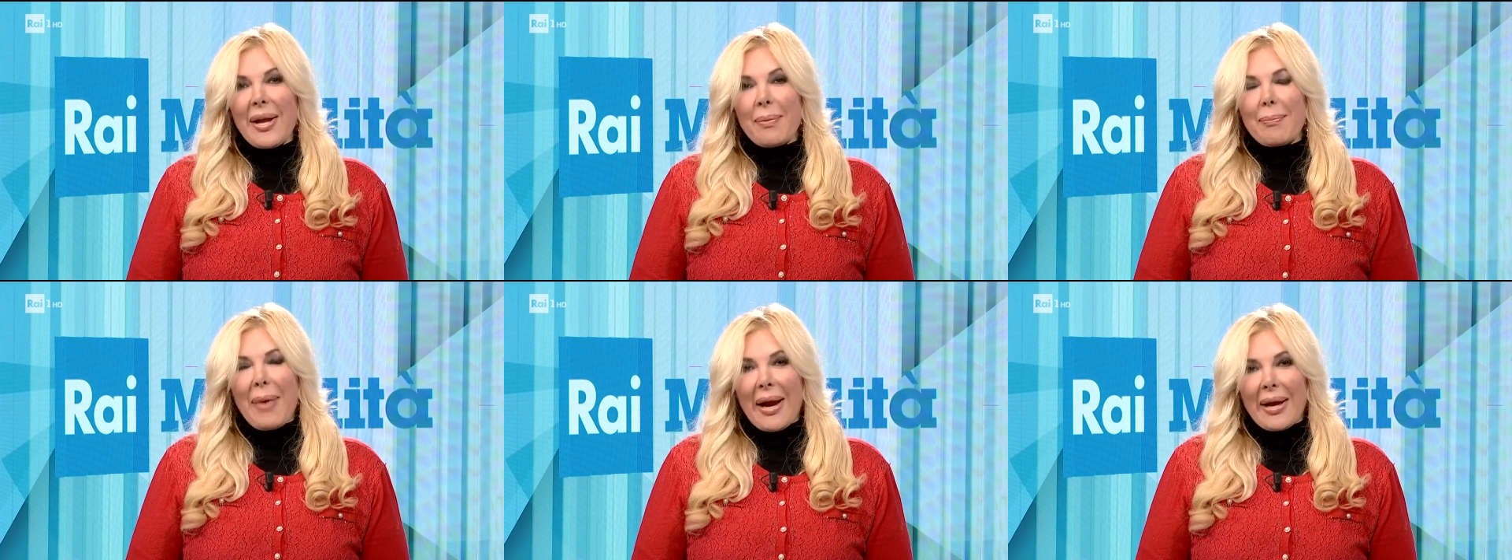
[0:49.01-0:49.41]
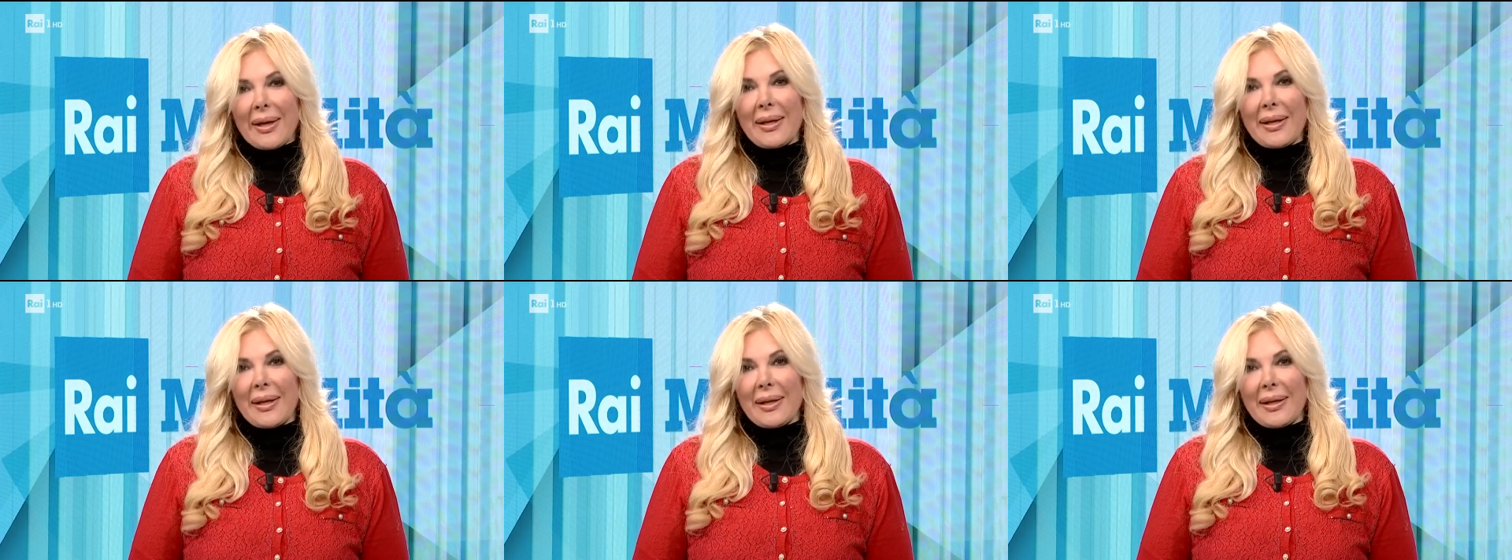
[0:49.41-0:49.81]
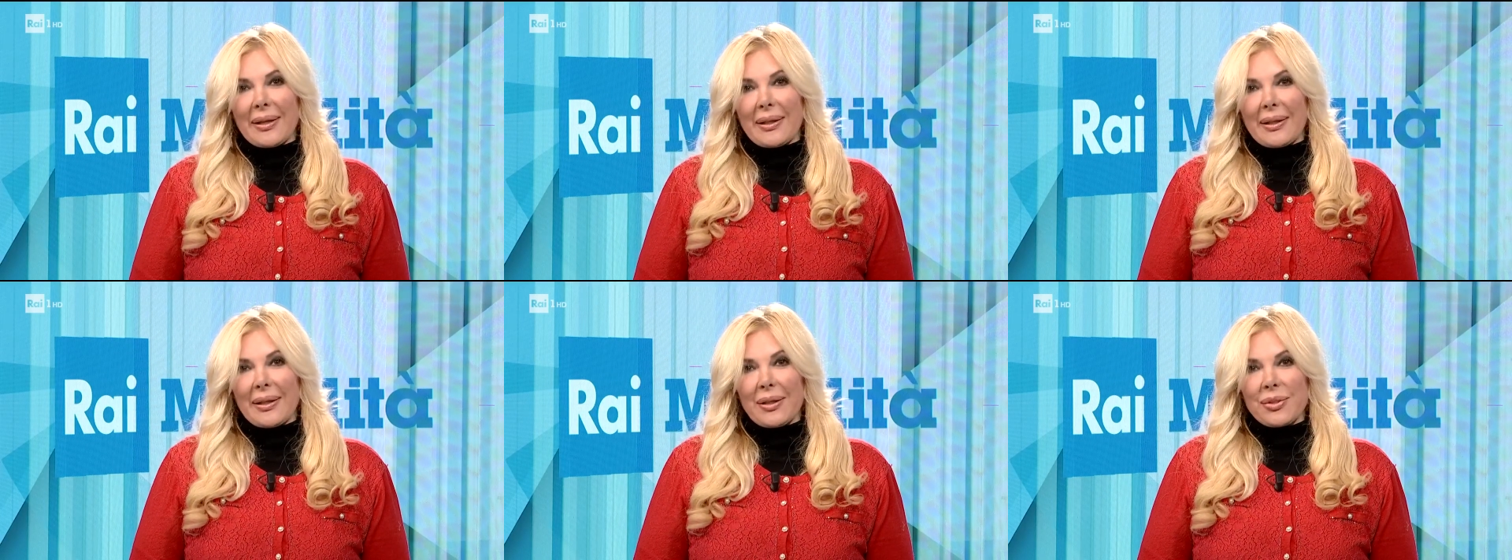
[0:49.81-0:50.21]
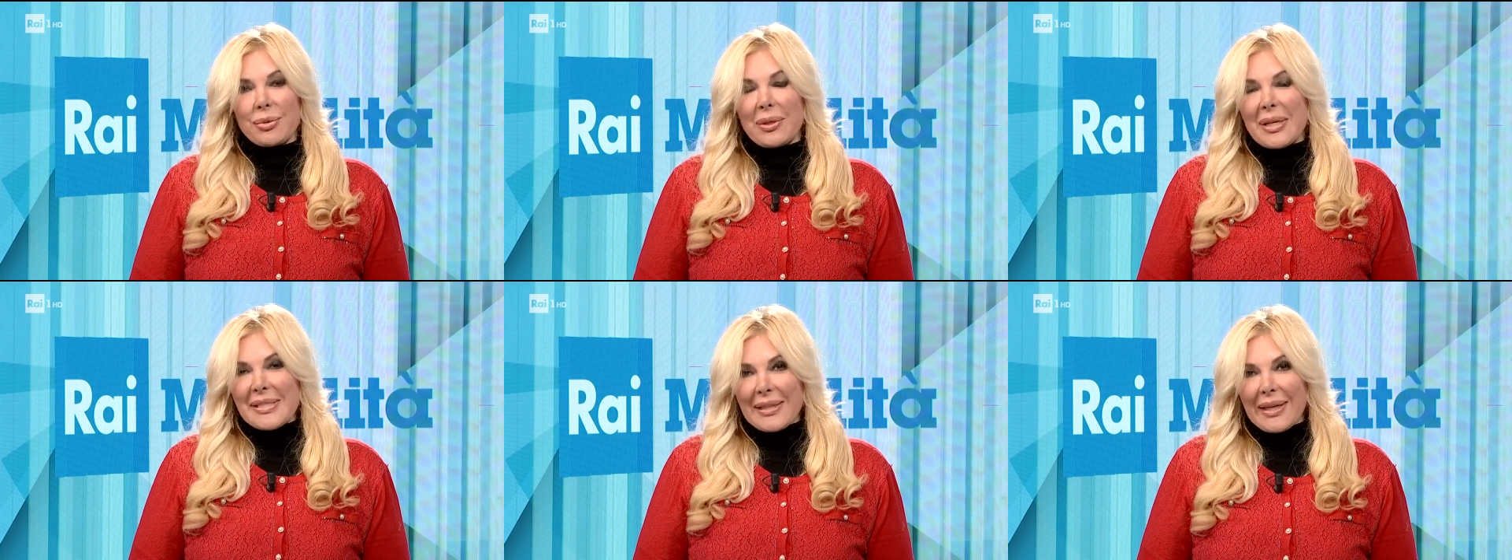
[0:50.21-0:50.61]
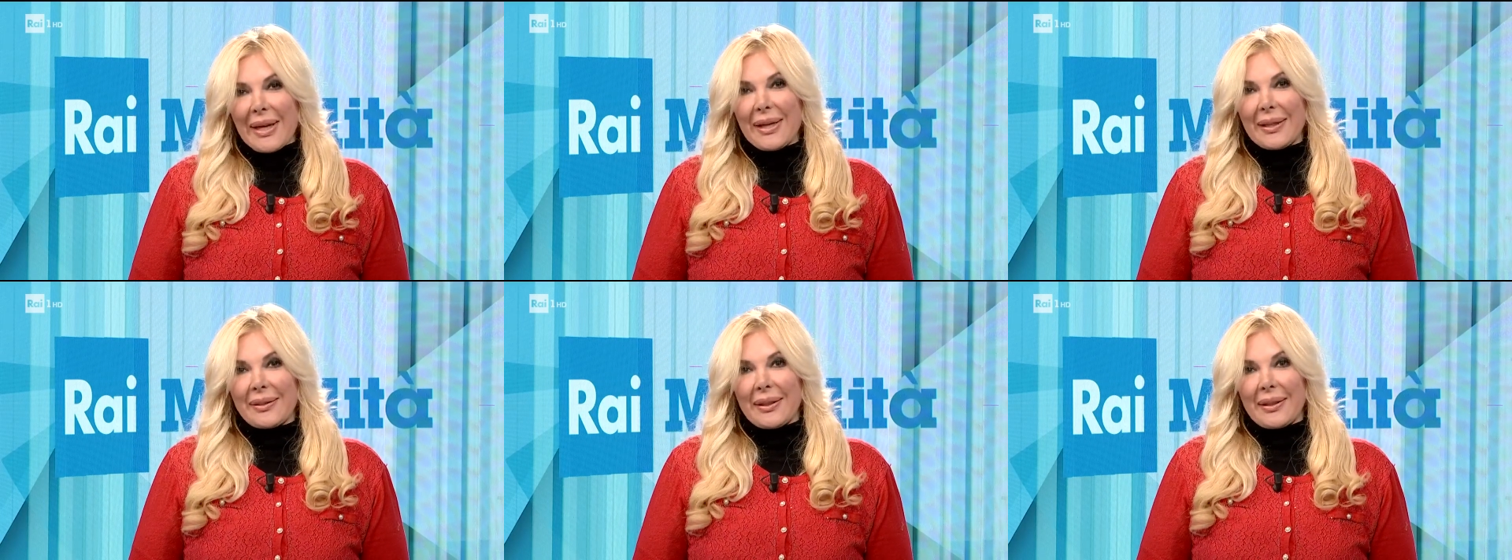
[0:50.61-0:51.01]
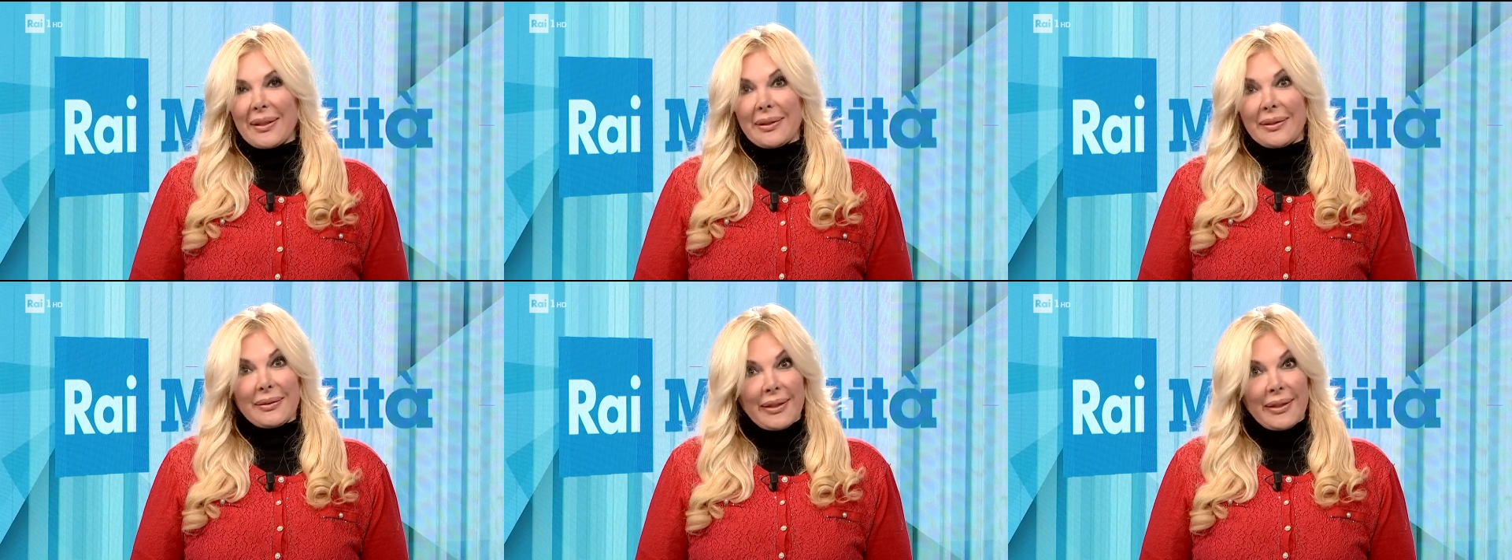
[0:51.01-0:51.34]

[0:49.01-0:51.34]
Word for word: ma anche eh, sulle strade